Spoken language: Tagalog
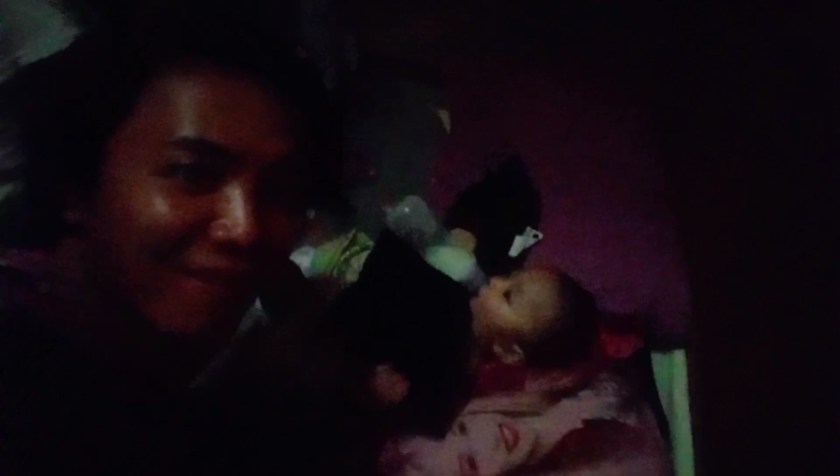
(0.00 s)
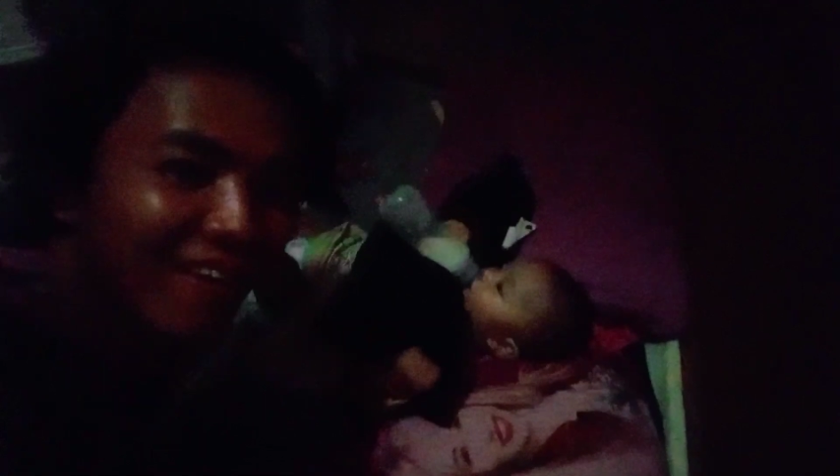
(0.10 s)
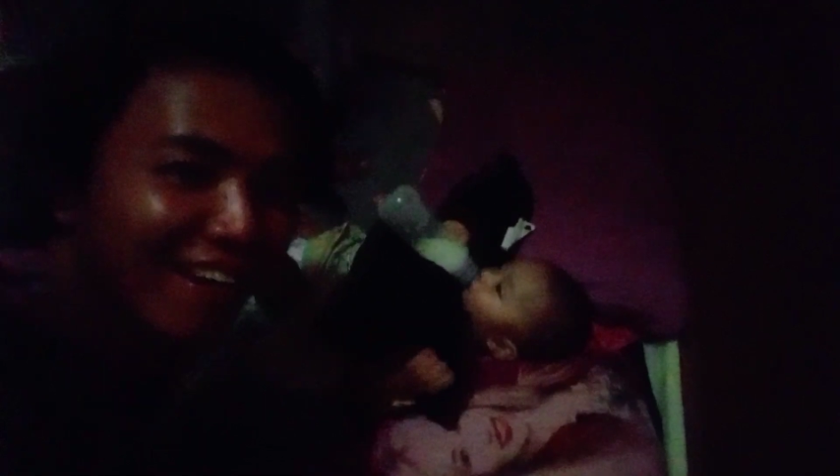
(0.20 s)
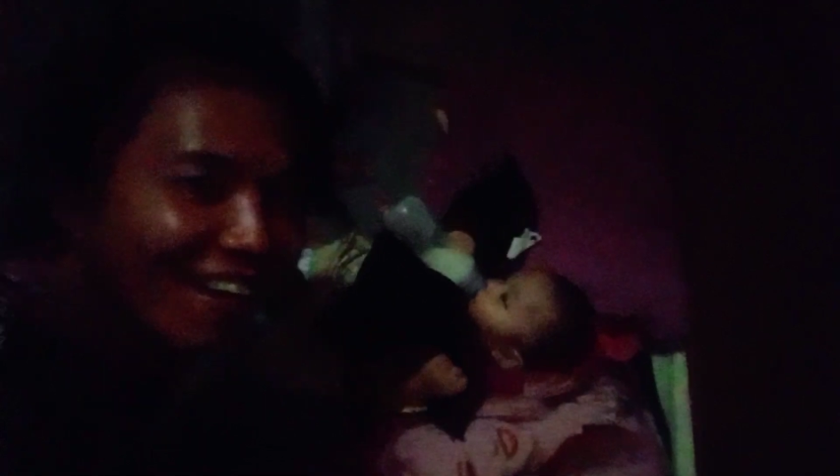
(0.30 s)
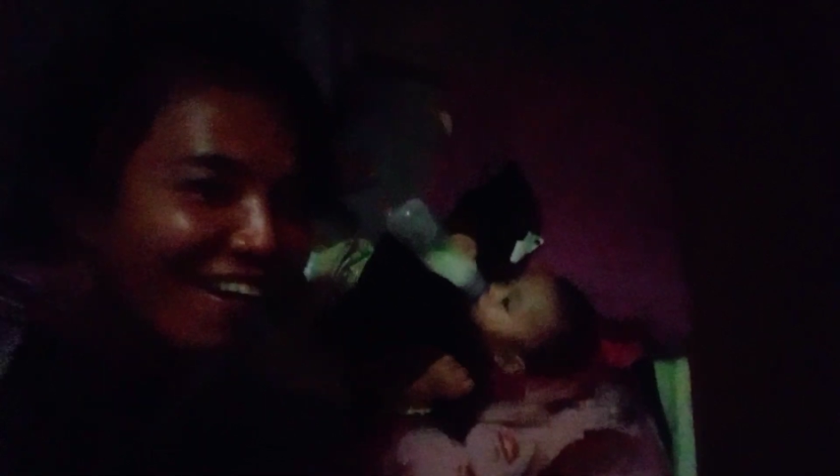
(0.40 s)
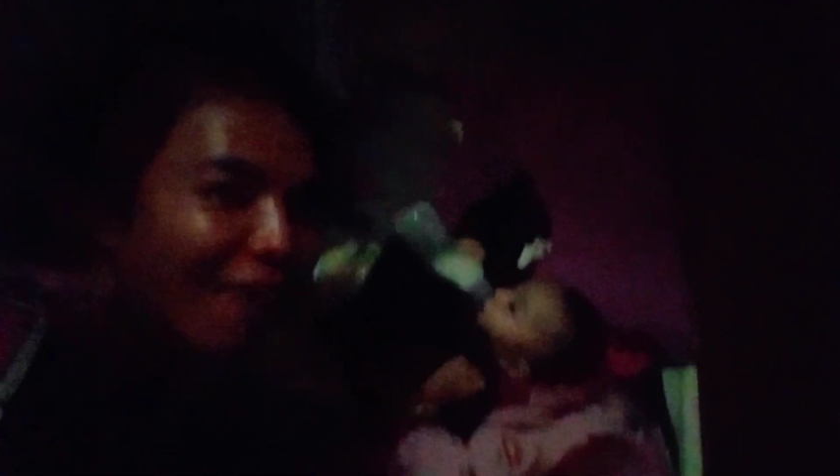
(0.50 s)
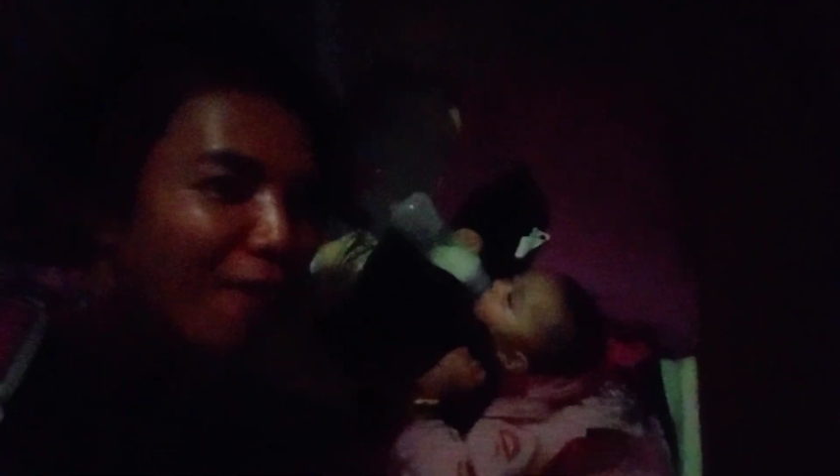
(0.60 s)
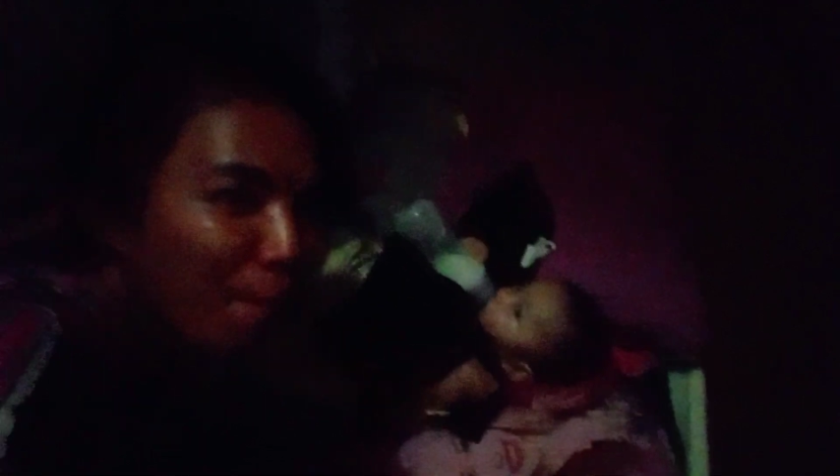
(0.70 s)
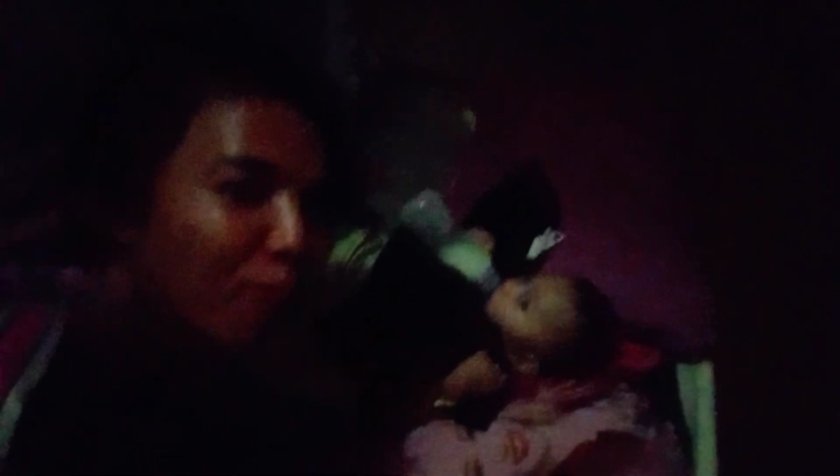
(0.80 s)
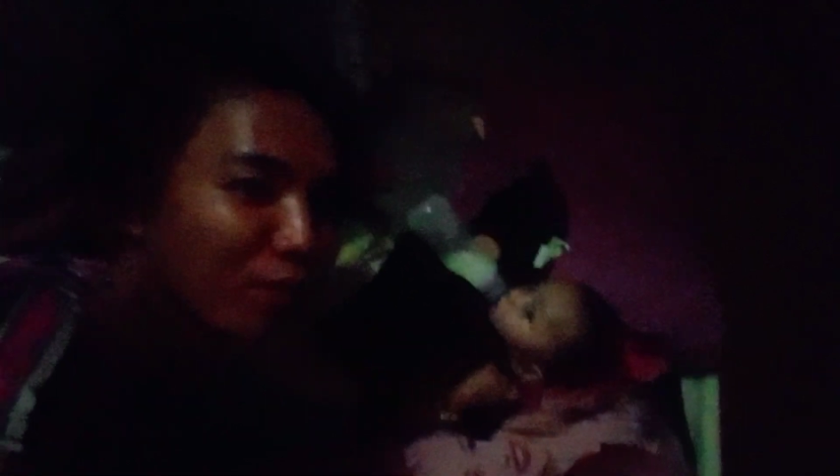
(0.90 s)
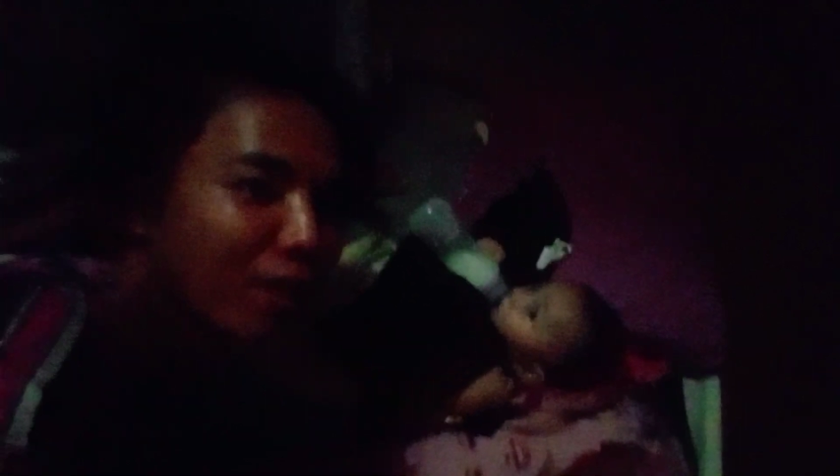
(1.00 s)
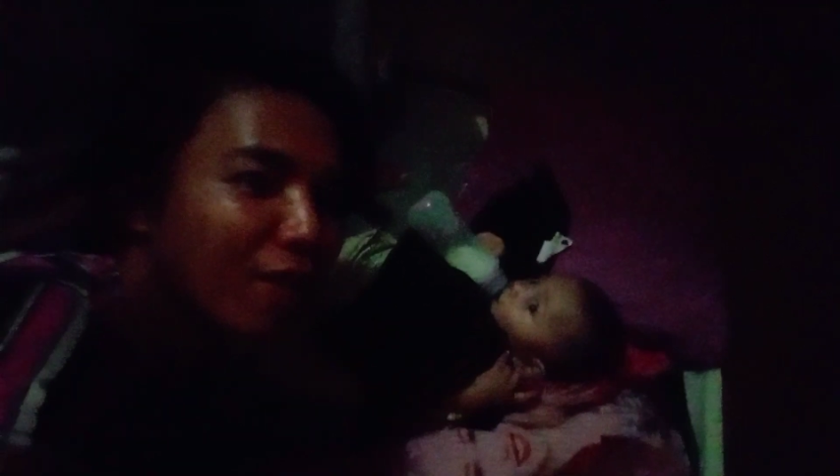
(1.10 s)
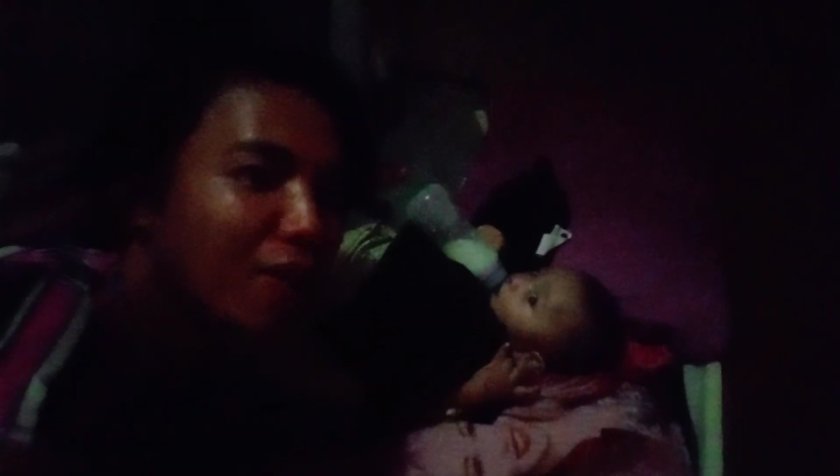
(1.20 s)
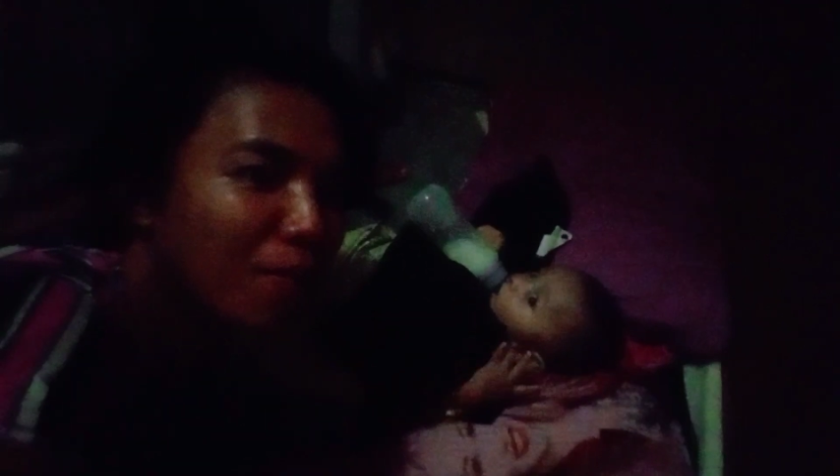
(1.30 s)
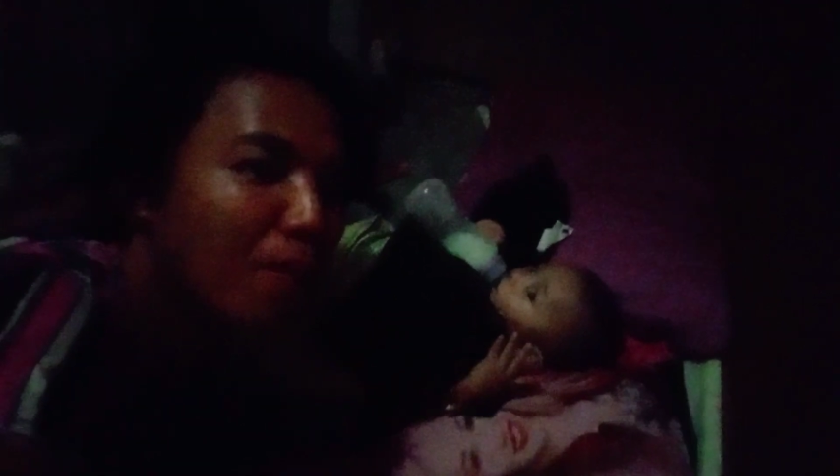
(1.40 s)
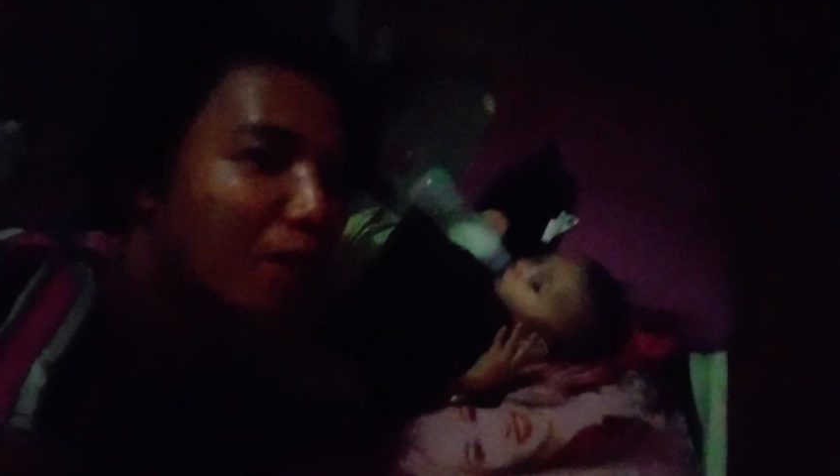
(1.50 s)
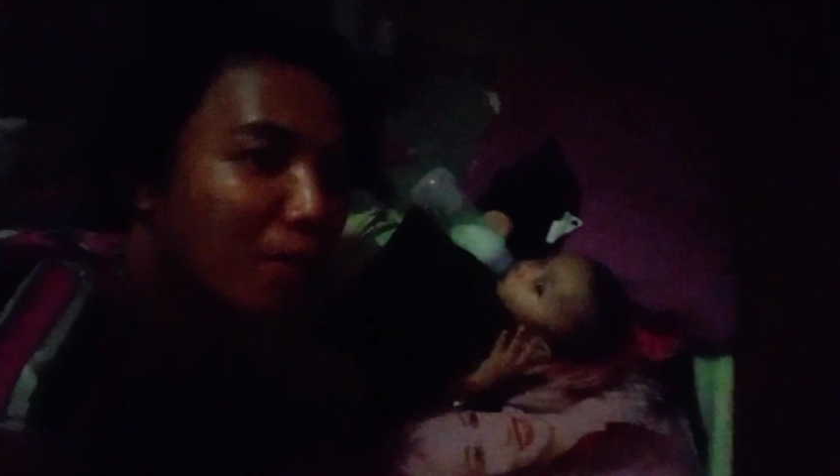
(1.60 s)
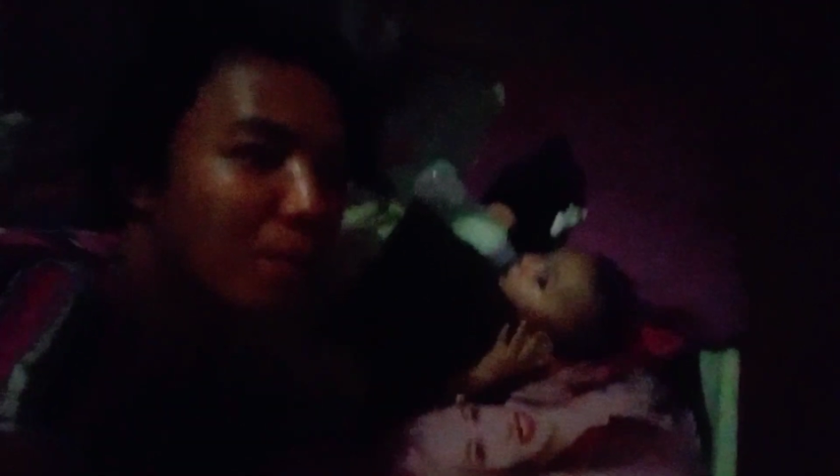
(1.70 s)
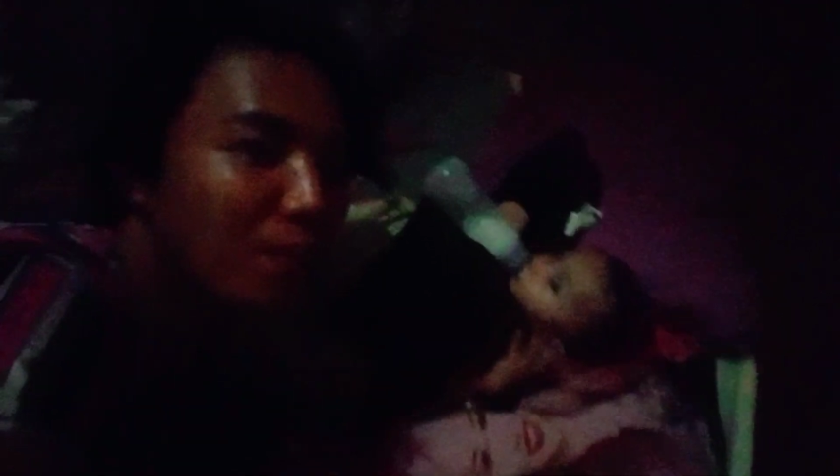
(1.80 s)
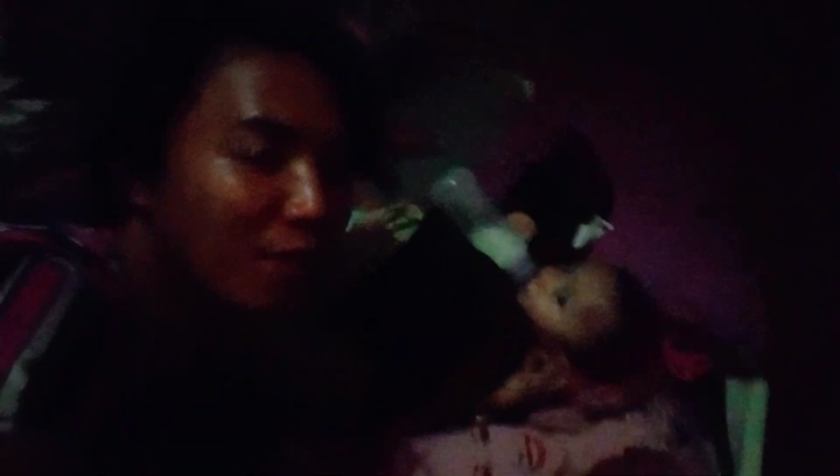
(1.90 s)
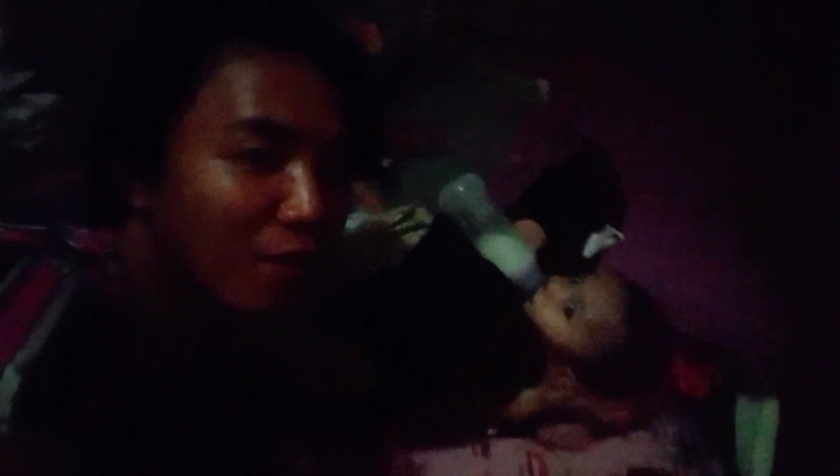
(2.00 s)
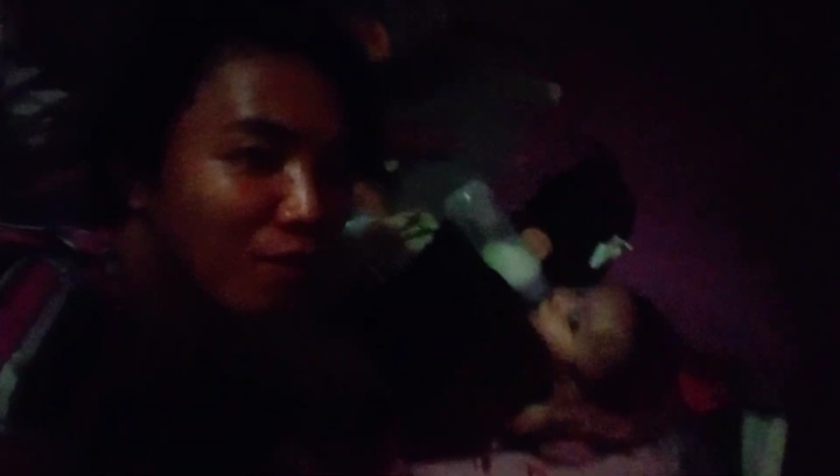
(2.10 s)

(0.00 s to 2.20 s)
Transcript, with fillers: Wow, ang puti na ni baby.